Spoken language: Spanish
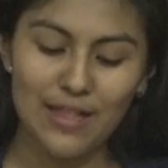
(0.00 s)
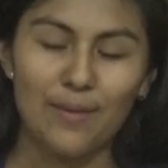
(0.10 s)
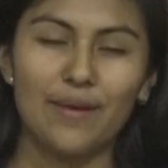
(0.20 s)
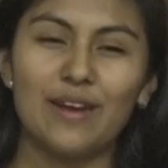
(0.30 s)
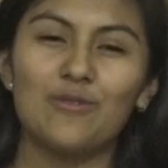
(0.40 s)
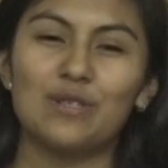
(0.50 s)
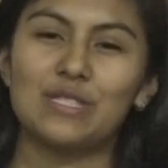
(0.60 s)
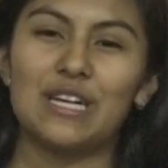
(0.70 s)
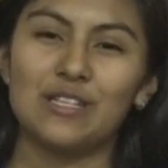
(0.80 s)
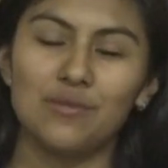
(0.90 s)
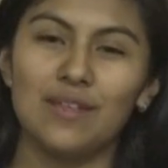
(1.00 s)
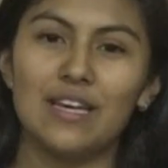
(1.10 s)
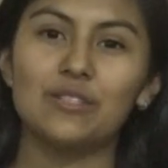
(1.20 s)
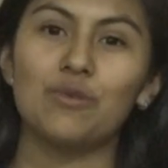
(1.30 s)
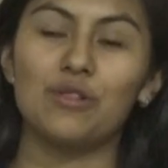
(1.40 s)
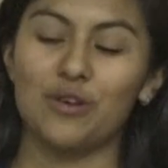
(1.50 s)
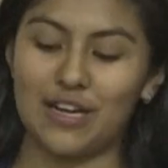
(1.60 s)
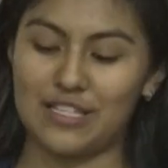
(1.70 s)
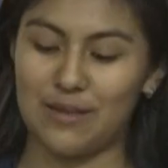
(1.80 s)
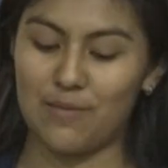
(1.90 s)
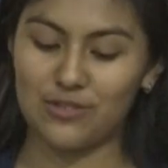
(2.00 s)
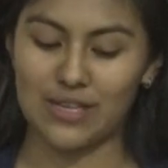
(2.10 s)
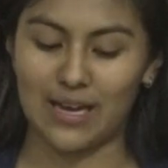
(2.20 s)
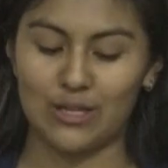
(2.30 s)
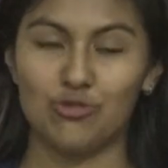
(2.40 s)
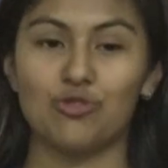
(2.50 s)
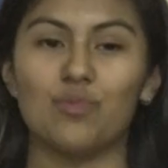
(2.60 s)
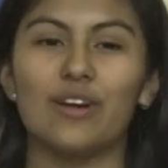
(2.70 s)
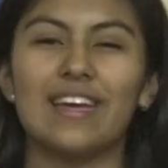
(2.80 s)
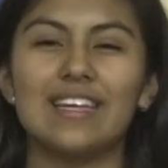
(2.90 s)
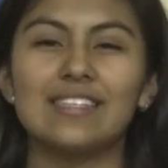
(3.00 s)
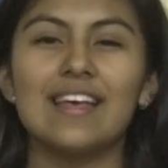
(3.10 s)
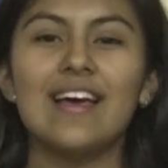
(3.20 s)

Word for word: de haber en nuestras vidas cuando recibimos a Jesús porque es